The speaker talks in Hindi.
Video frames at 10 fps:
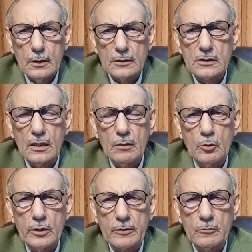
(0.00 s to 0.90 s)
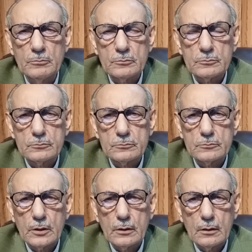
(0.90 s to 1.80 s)
असलकुम
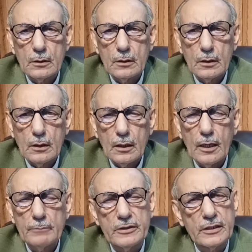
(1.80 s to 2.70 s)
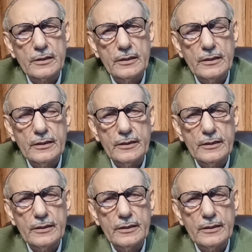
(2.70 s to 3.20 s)
आप देख रहे